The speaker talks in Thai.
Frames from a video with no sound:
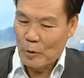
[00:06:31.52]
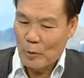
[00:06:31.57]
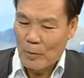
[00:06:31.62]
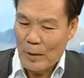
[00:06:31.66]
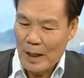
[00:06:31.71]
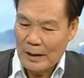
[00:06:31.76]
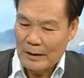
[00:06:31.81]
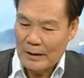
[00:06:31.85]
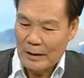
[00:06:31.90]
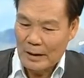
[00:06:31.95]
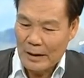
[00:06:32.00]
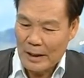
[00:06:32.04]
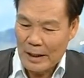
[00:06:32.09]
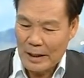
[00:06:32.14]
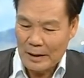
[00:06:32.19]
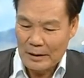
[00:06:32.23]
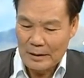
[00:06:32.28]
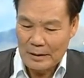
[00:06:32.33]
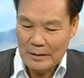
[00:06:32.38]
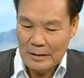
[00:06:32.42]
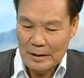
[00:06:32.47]
อกหมู่บ้านสัก
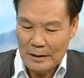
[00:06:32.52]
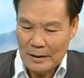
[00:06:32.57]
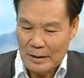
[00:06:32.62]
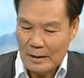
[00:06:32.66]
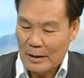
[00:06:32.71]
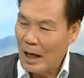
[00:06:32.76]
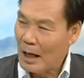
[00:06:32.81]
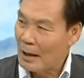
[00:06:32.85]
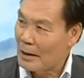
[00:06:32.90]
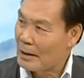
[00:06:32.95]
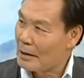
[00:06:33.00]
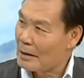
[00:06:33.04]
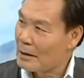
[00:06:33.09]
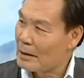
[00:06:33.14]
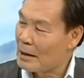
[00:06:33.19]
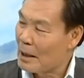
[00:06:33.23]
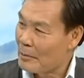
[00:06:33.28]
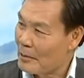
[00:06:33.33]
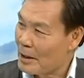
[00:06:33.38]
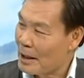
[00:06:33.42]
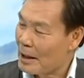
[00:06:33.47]
แห่งหนึ่งที่จะตั้งเนี่ย
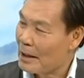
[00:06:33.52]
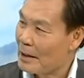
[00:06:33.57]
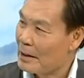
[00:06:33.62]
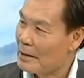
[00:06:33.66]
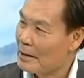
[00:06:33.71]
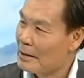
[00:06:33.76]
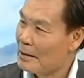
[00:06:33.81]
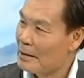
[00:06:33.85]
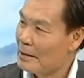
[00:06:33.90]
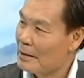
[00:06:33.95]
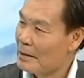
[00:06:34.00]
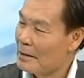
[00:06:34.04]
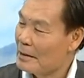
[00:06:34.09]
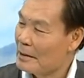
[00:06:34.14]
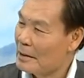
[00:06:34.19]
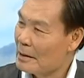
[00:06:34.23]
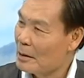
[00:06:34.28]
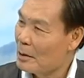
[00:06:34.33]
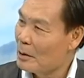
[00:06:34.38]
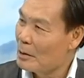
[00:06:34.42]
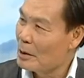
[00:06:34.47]
ทำอย่างไร
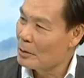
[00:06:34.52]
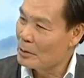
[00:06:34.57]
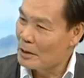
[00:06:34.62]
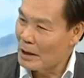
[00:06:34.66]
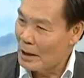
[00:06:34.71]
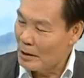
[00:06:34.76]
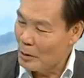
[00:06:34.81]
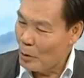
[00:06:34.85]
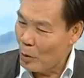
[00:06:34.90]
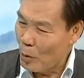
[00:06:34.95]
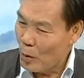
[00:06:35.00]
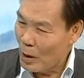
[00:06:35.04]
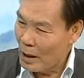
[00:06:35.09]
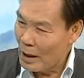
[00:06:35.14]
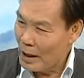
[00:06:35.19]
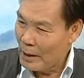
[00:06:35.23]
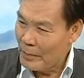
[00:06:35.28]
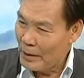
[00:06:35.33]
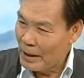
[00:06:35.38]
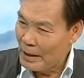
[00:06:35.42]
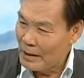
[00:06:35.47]
เราเราจะดู
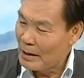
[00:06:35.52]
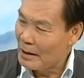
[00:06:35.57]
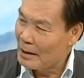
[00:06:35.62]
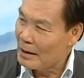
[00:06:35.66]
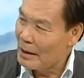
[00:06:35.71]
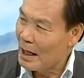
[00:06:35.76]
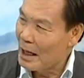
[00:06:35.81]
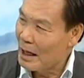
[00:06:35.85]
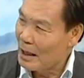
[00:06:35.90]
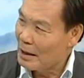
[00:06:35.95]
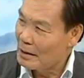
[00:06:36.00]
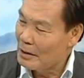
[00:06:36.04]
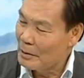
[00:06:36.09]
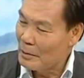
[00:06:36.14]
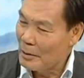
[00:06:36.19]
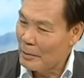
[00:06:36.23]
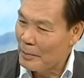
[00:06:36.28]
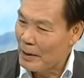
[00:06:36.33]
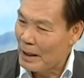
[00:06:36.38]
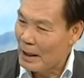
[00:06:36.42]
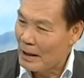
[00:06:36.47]
อะไรเป็นทิศทางหรื
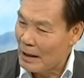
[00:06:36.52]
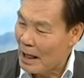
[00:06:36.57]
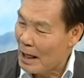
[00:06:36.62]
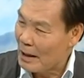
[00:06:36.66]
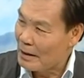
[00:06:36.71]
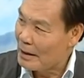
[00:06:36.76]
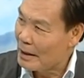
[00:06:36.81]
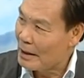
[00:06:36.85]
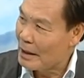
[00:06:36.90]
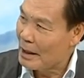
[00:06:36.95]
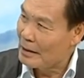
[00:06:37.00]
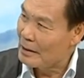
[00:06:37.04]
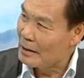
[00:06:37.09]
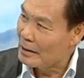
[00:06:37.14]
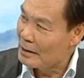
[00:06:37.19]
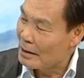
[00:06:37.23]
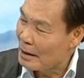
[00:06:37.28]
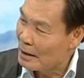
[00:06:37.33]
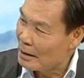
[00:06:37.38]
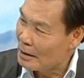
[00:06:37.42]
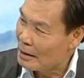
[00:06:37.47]
อว่าเป็นหลักในการ
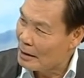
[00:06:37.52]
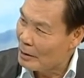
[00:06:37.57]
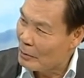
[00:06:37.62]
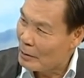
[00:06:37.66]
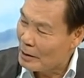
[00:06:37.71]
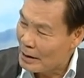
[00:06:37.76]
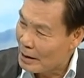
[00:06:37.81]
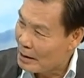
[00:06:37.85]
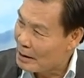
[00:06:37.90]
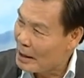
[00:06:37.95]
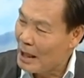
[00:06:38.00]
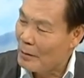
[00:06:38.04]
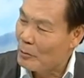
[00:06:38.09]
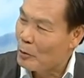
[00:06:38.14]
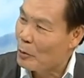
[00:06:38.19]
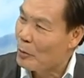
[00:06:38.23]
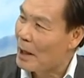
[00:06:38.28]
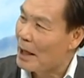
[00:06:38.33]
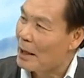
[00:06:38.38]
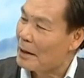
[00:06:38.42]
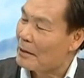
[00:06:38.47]
ที่จะเลือกว่าจะตั้ง
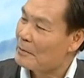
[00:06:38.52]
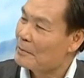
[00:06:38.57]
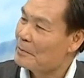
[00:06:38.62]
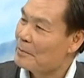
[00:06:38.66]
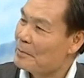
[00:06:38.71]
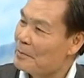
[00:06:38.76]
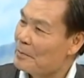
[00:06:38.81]
หมู่บ้าน